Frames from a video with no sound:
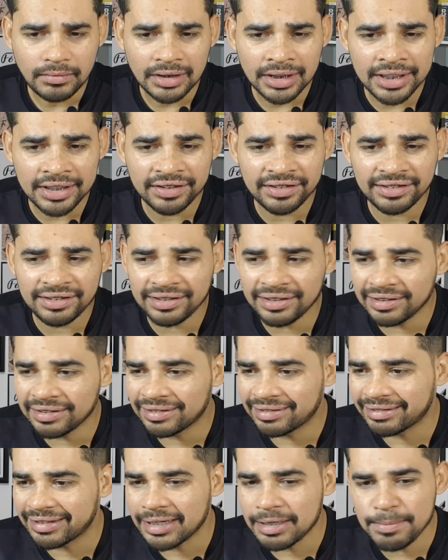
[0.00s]

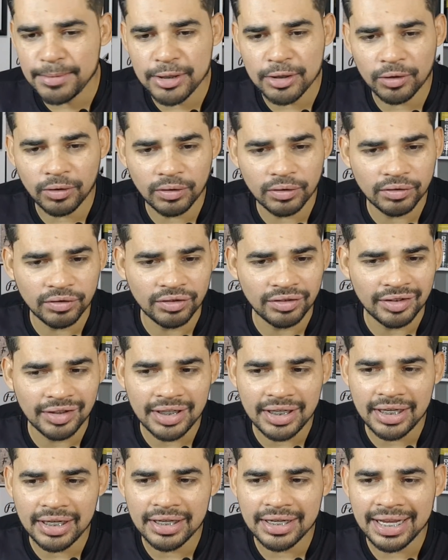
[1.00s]
esses criminosos
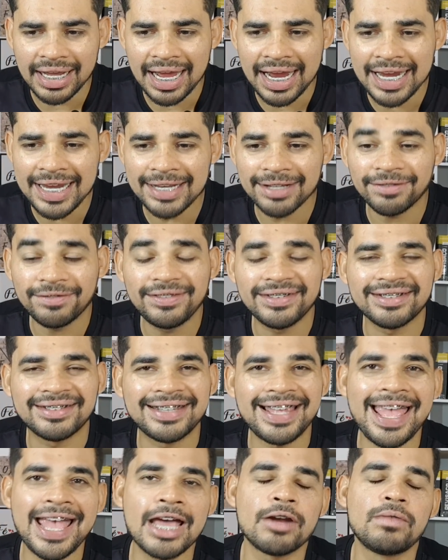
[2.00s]
aí, né, ainda
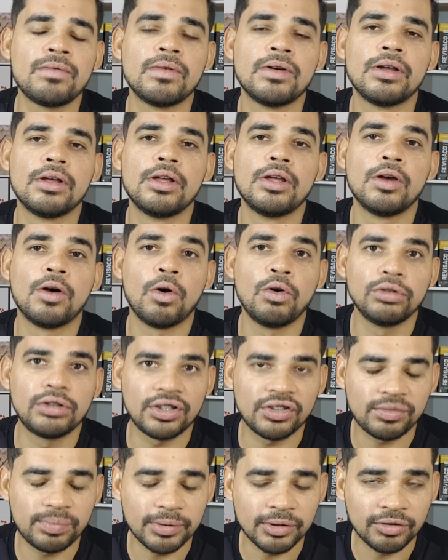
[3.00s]
fizeram
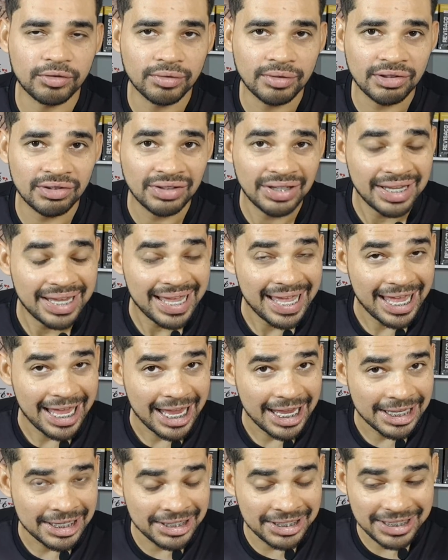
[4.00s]
outras pessoas
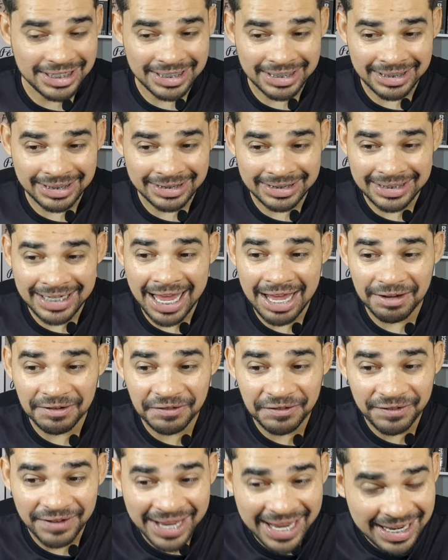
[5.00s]
de, de, de
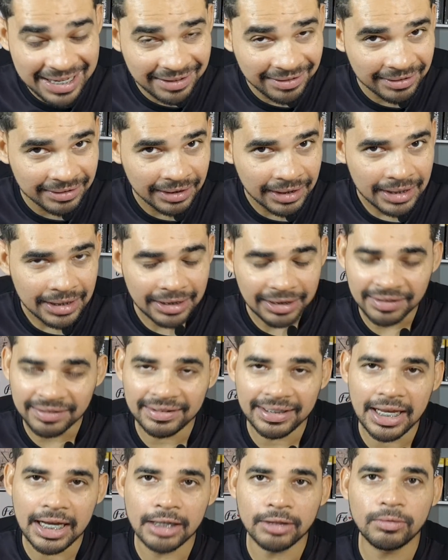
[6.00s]
reféns, tá
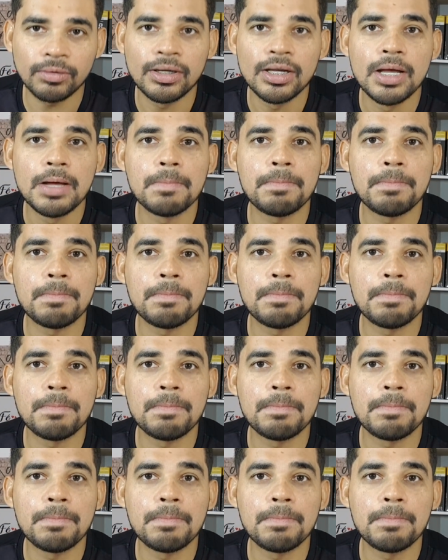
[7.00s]
certo?